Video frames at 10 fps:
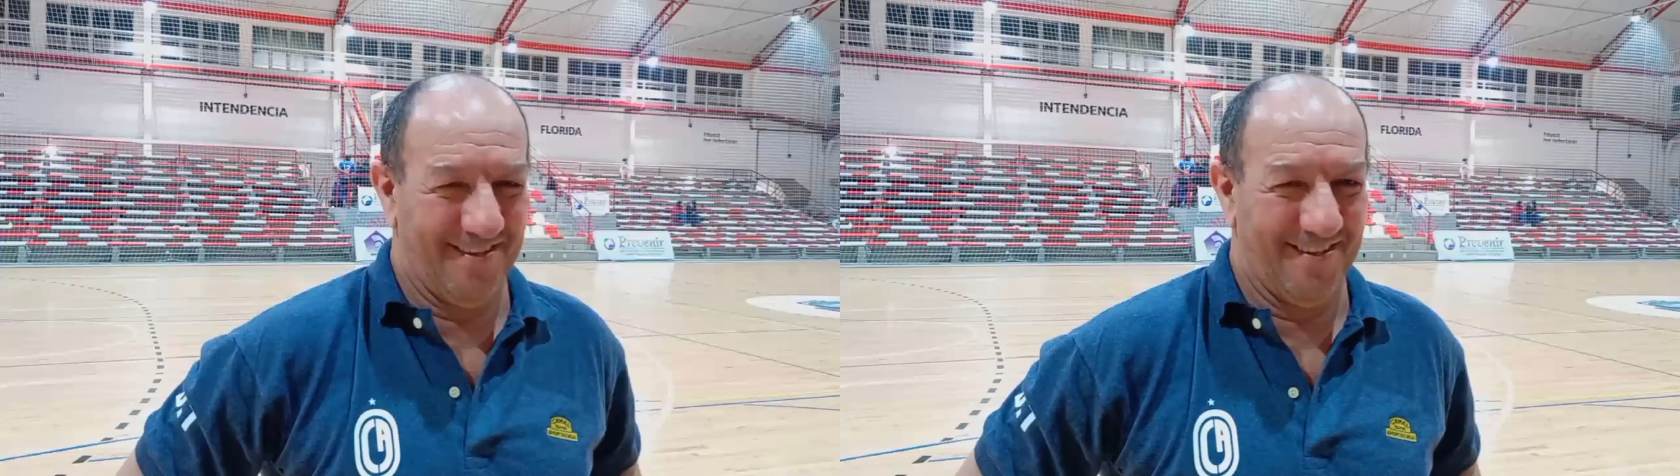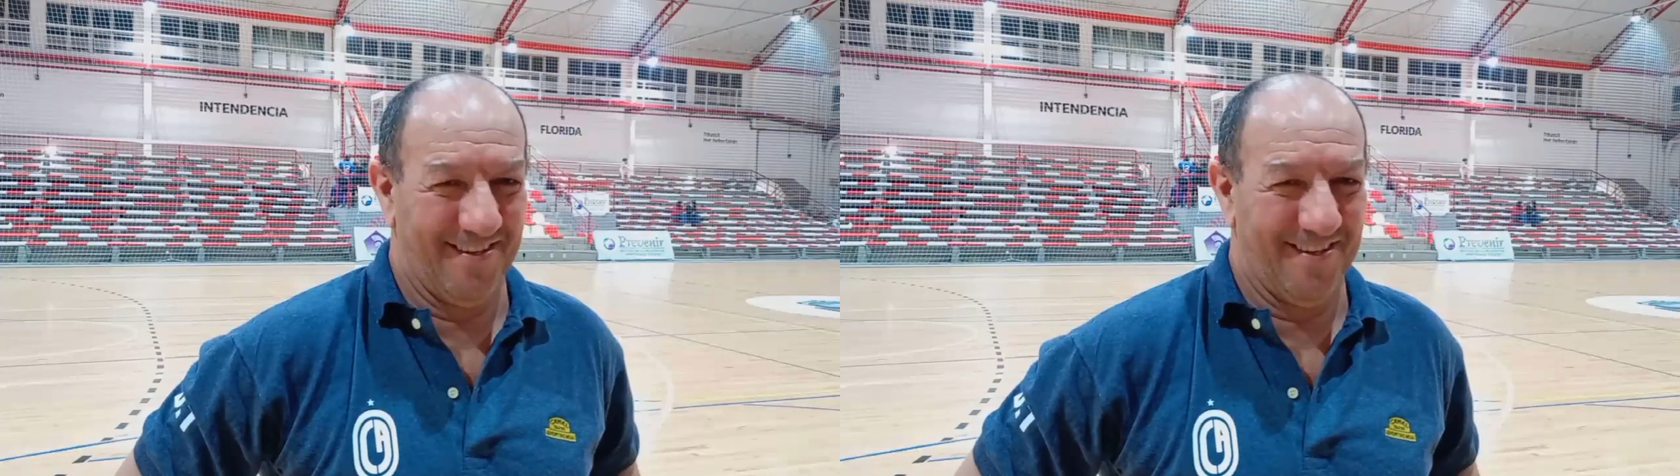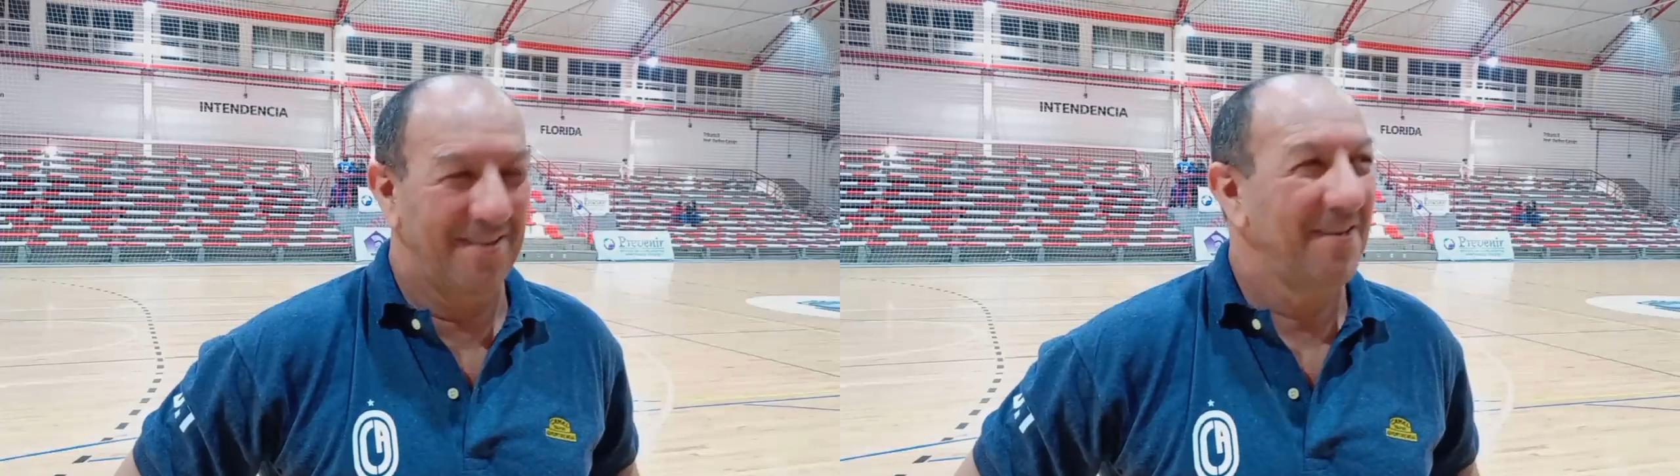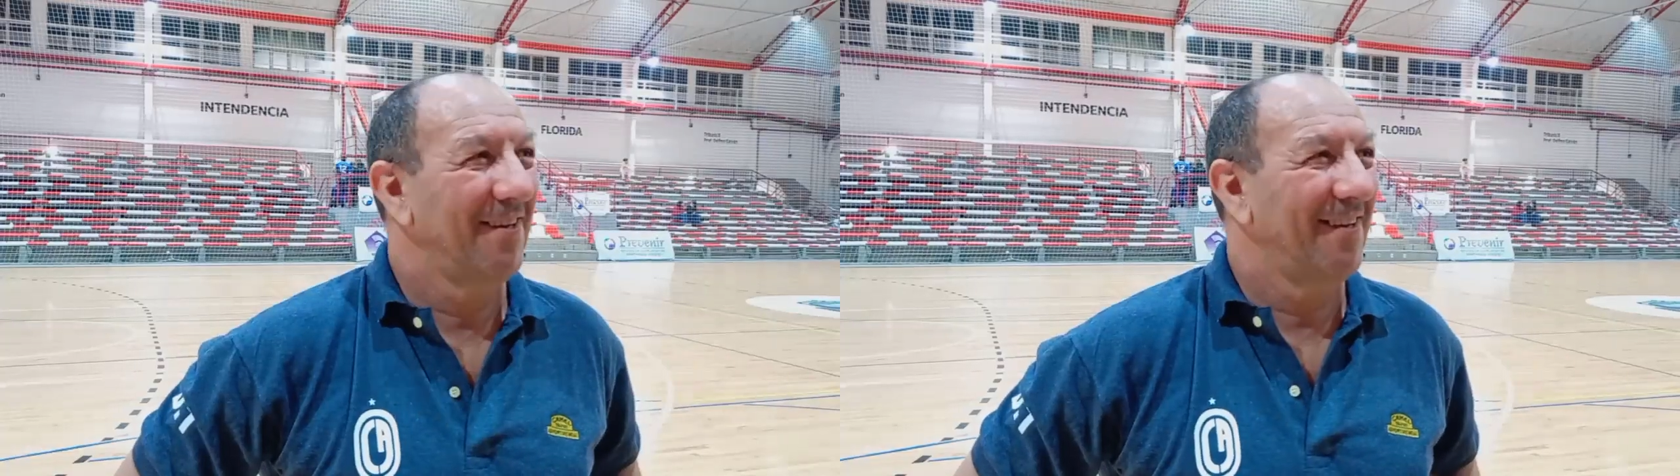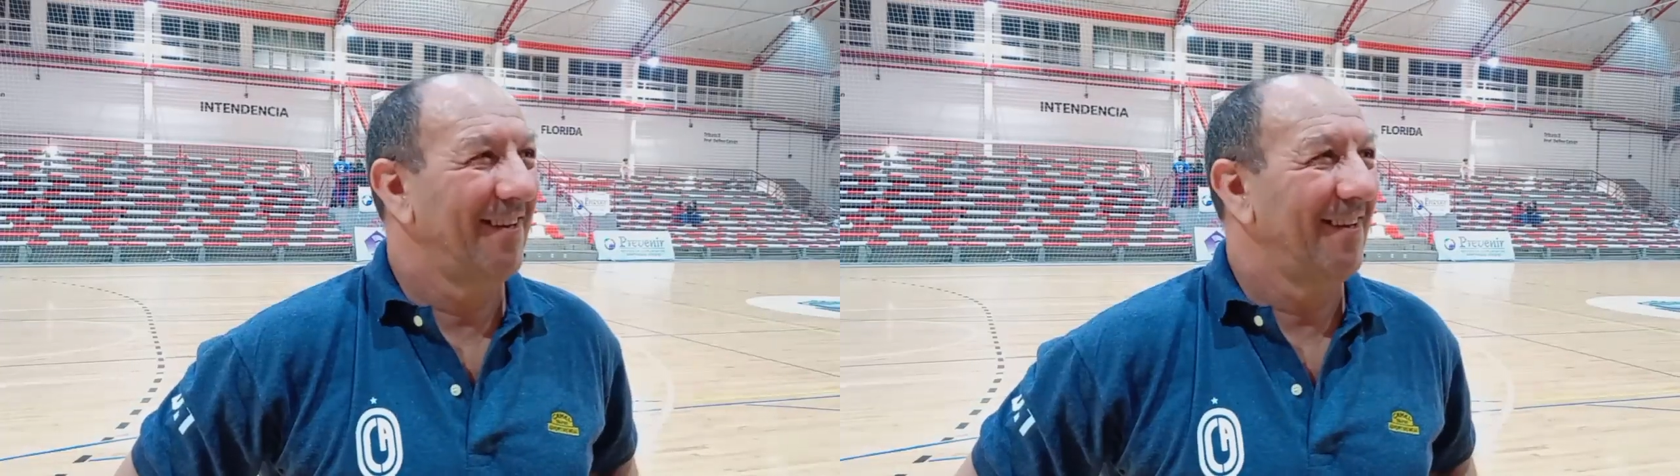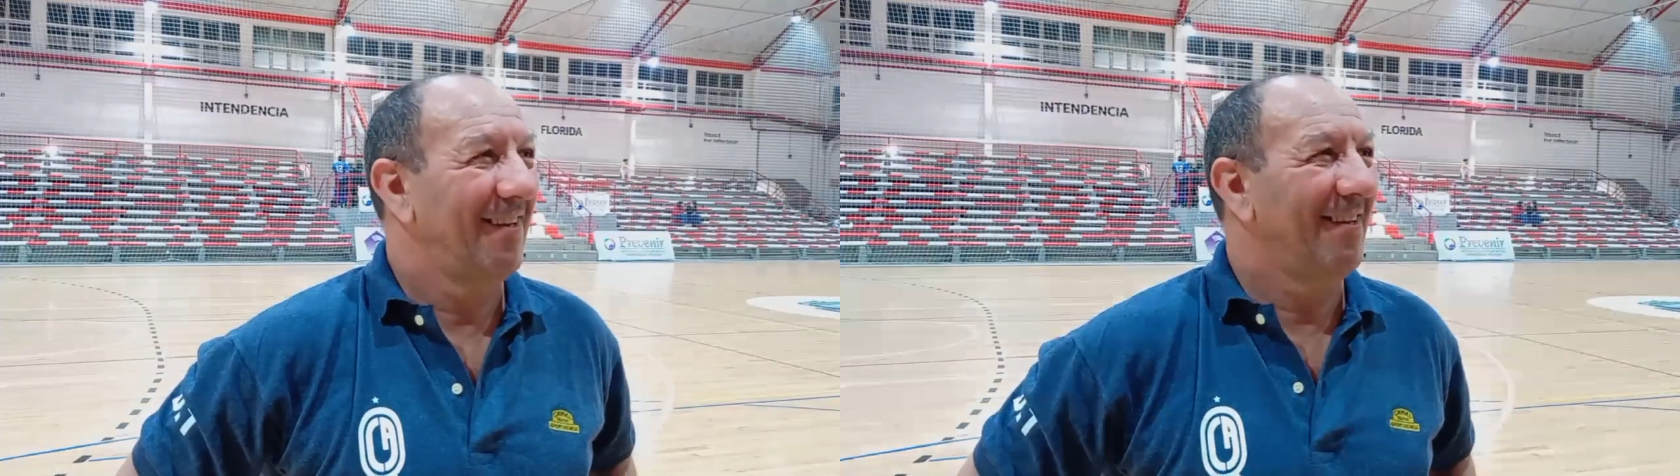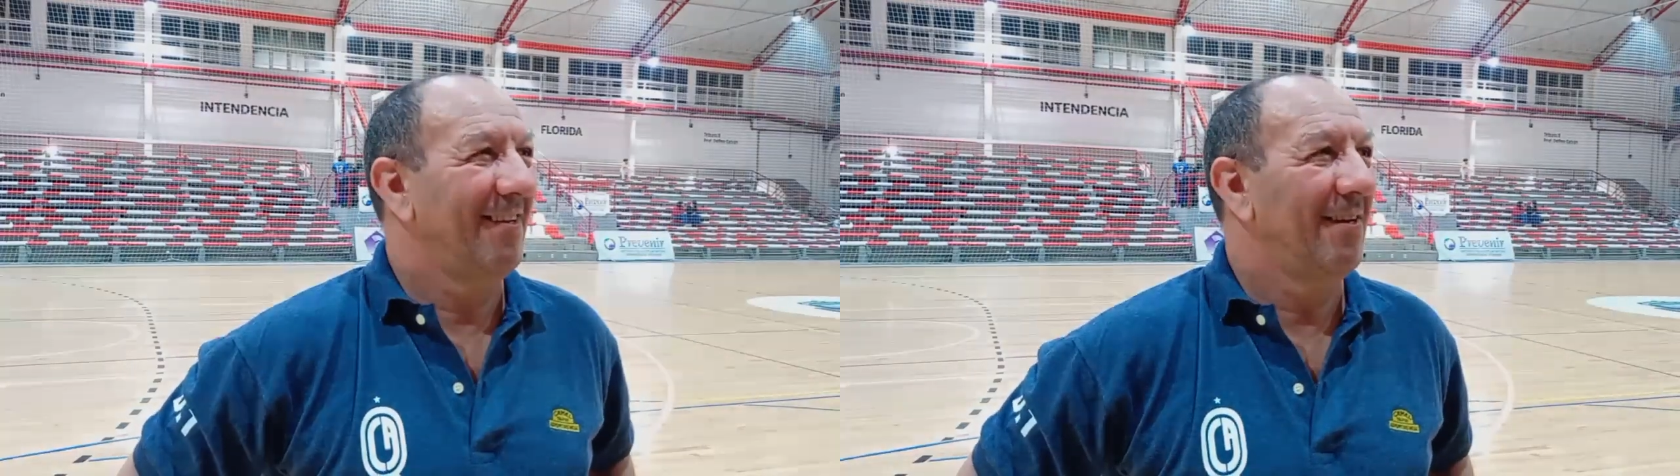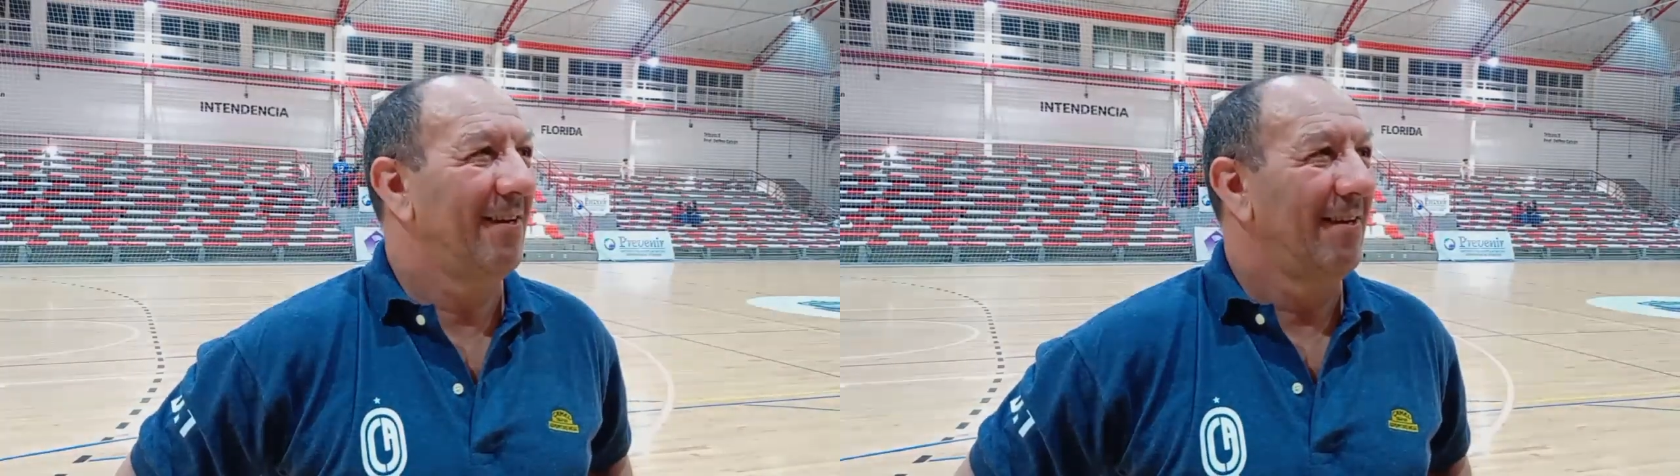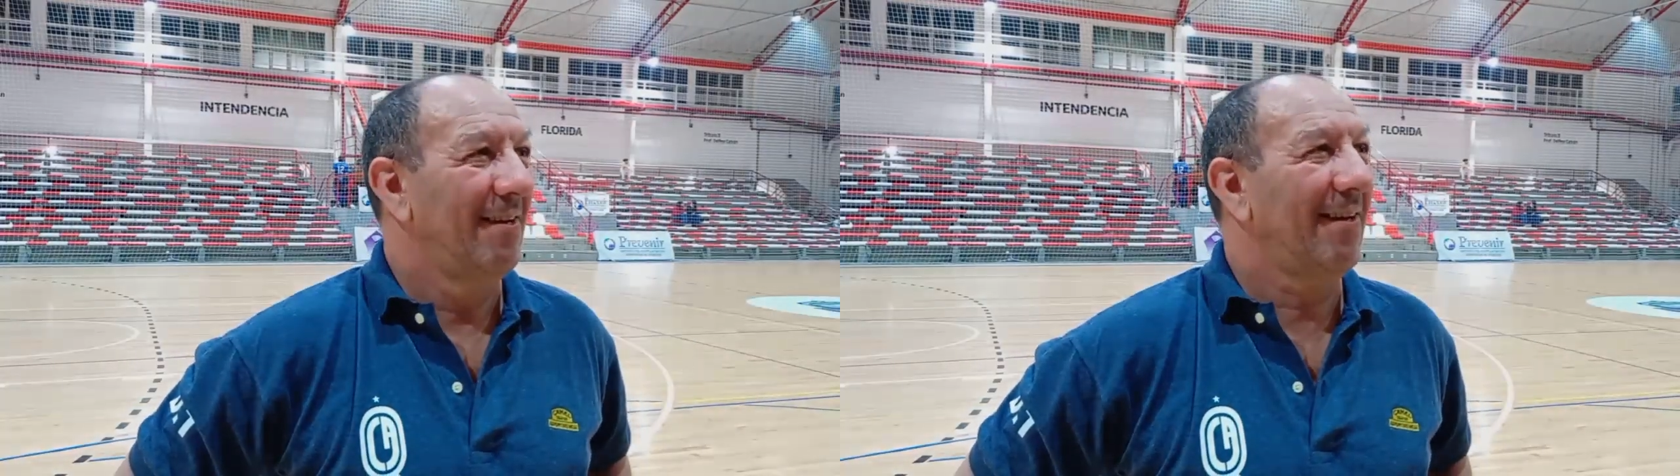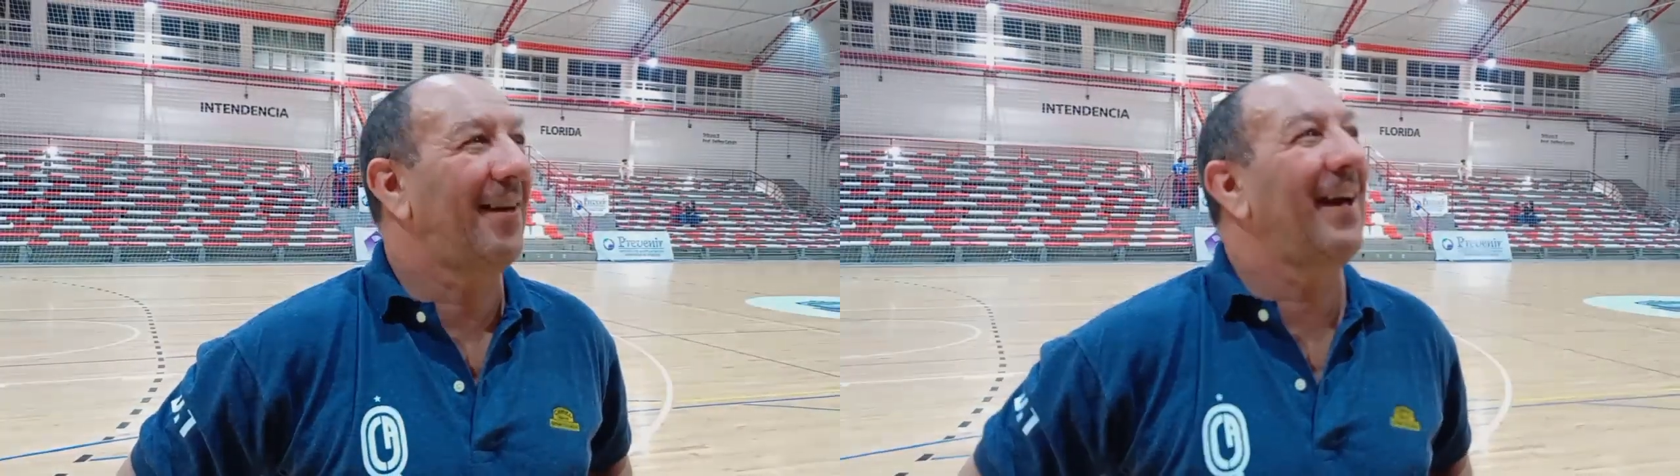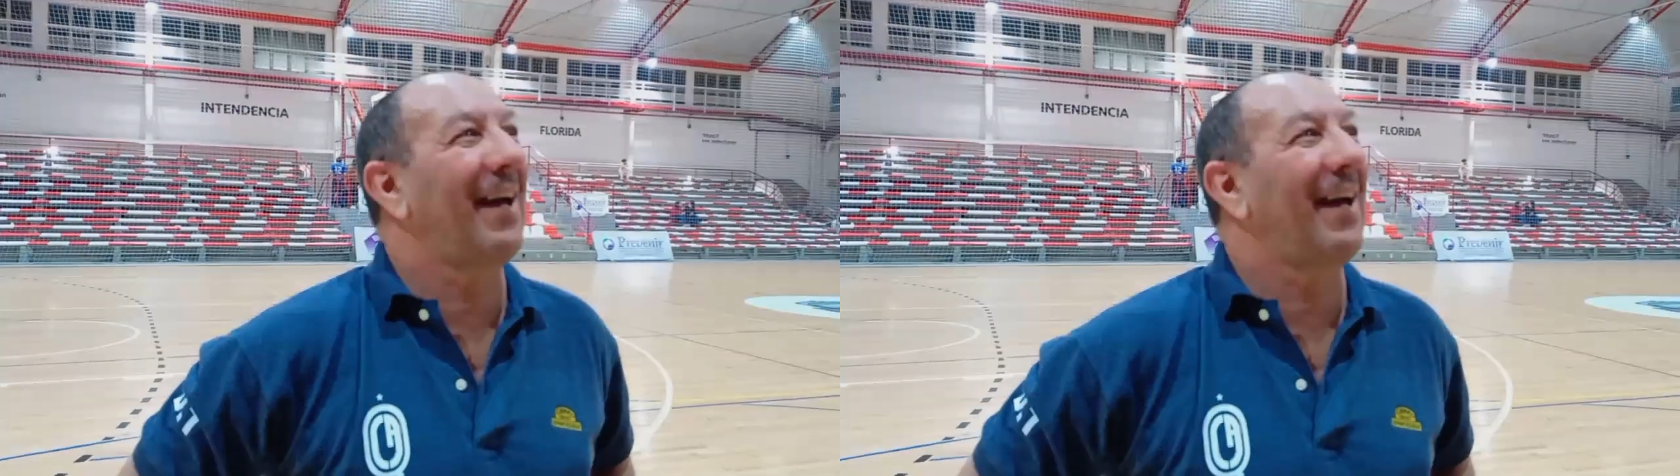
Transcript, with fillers: Dale. Qué triunfo